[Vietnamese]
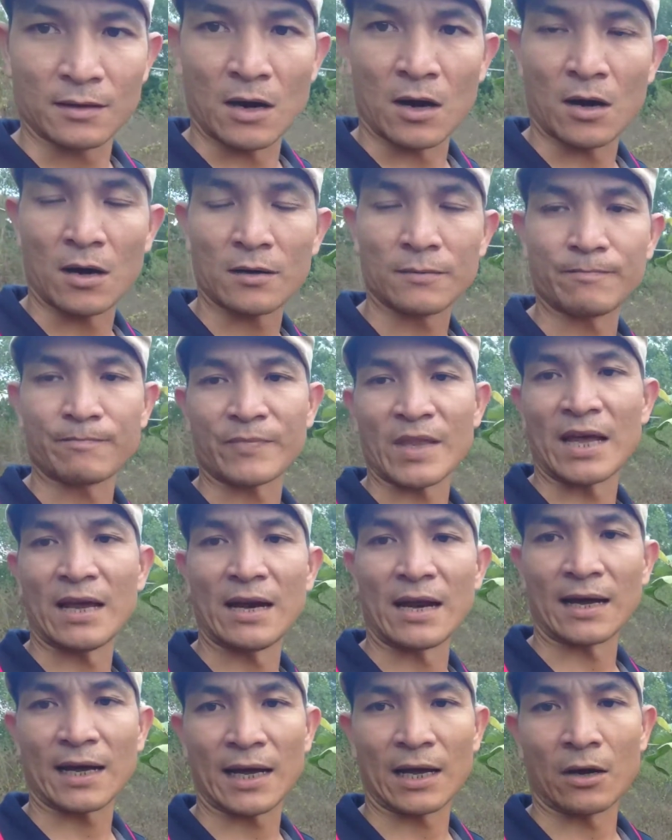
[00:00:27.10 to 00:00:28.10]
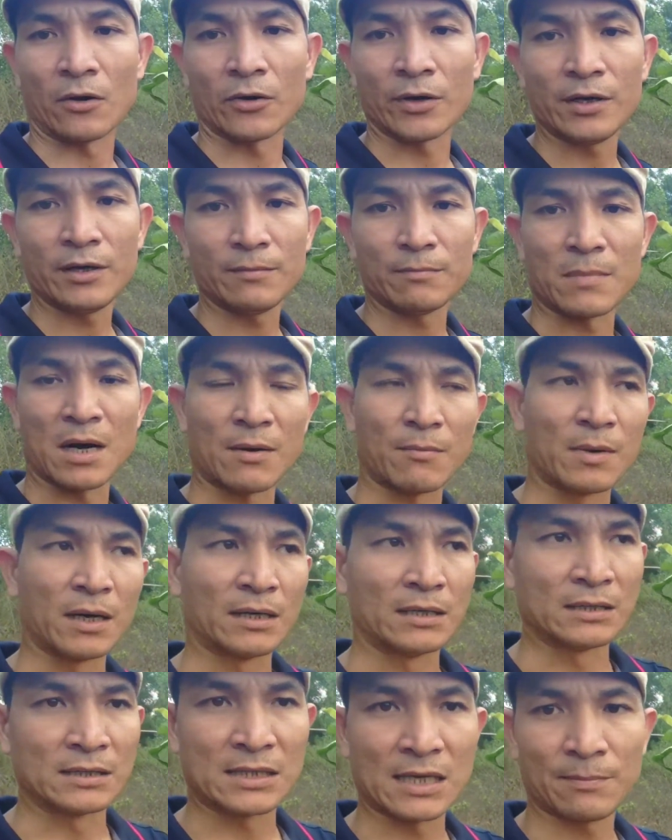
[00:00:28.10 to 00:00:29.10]
đó đây là cây ổi mà
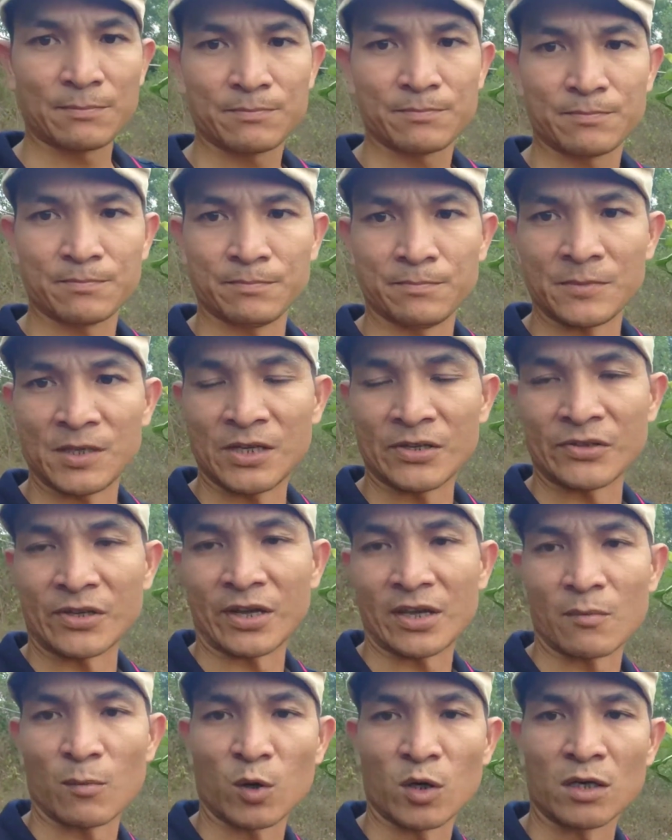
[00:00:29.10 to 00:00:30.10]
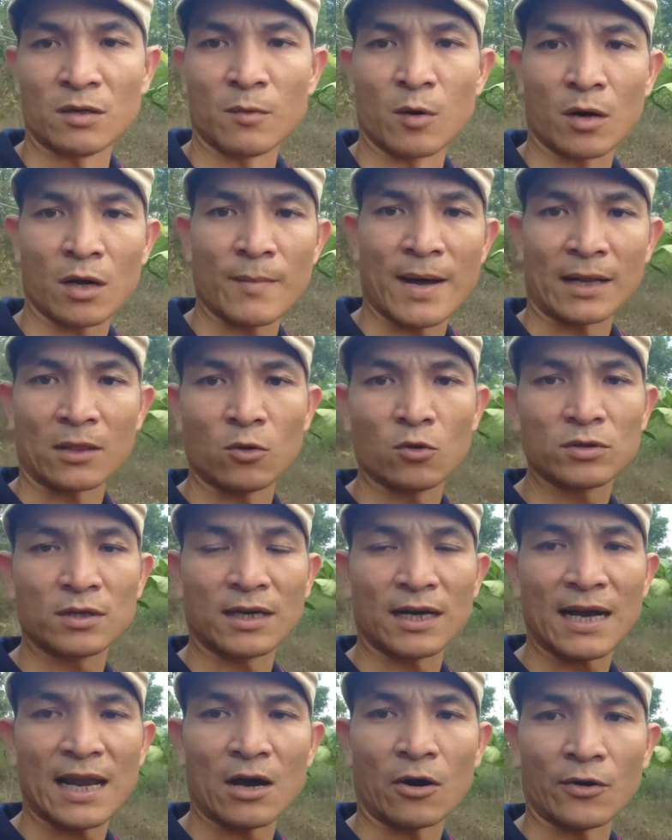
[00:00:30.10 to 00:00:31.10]
mình sắp ừ, chia sẻ cho mọi người một cái bài thuốc
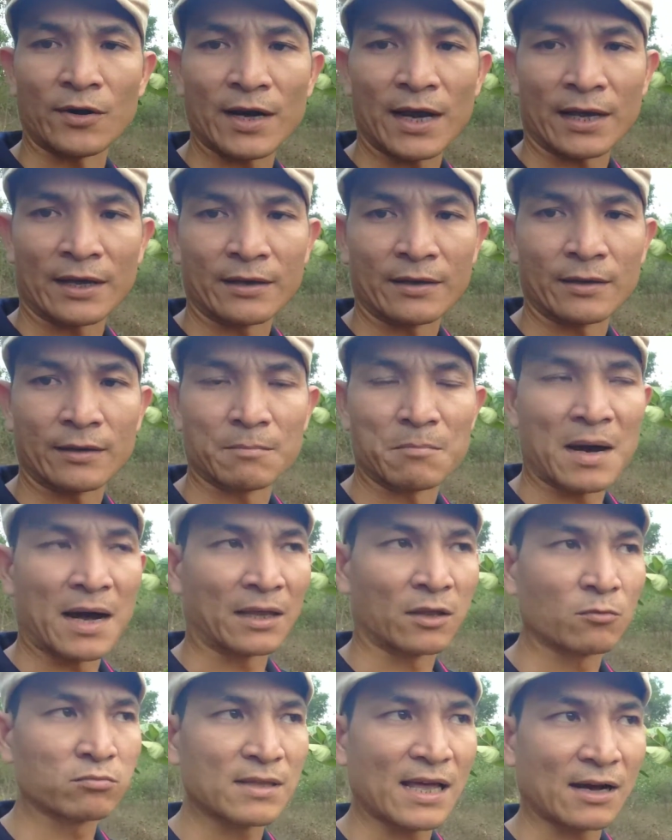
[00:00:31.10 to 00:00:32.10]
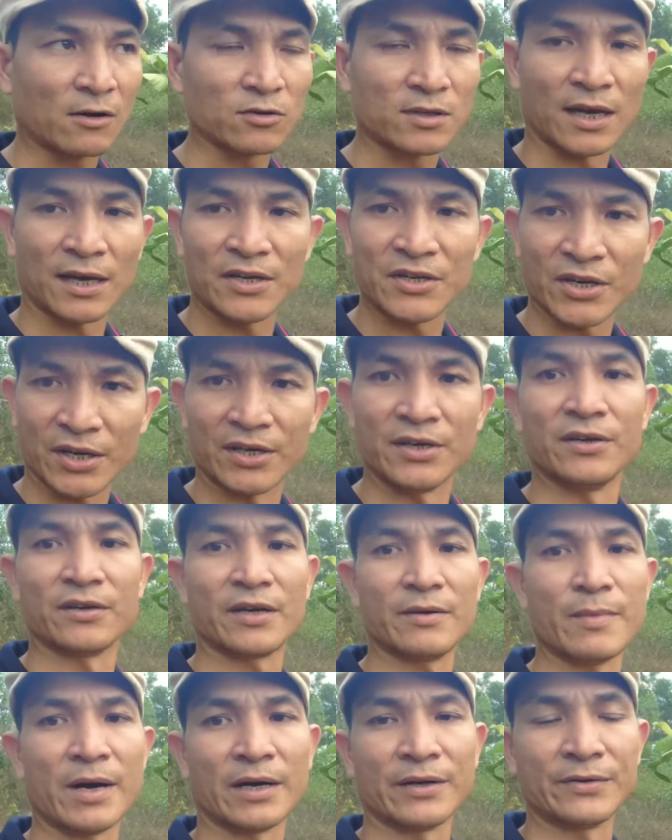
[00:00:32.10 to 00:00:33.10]
từ cái lá ổi này mà chúng ta có thể trị
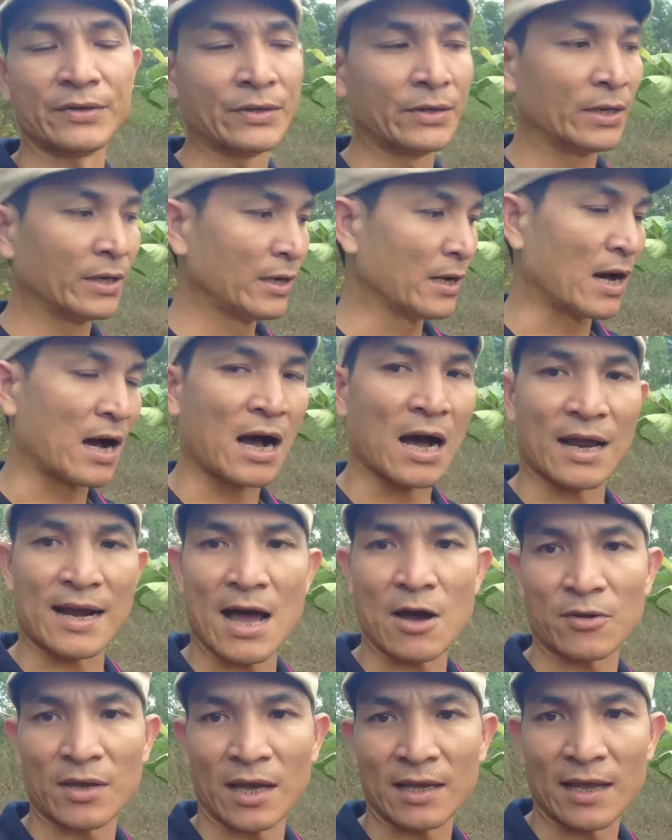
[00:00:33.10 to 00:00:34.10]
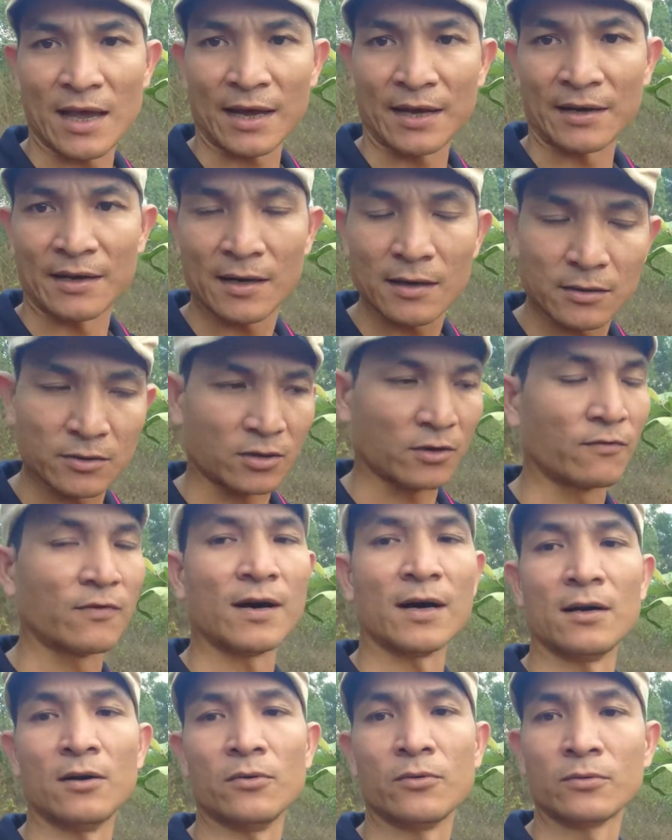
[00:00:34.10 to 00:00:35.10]
được cái bệnh à, đau dạ dày rất là tuyệt
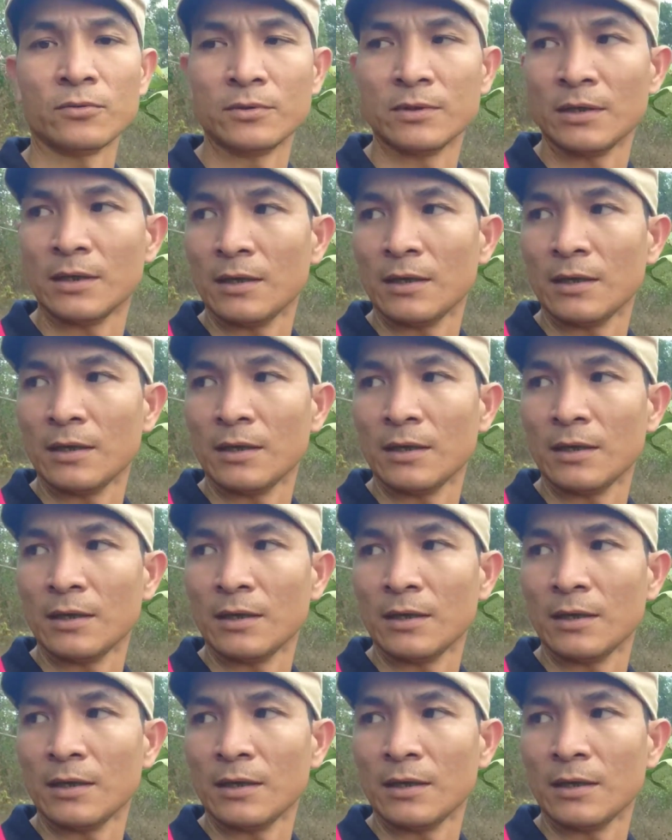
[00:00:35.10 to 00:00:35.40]
vời luôn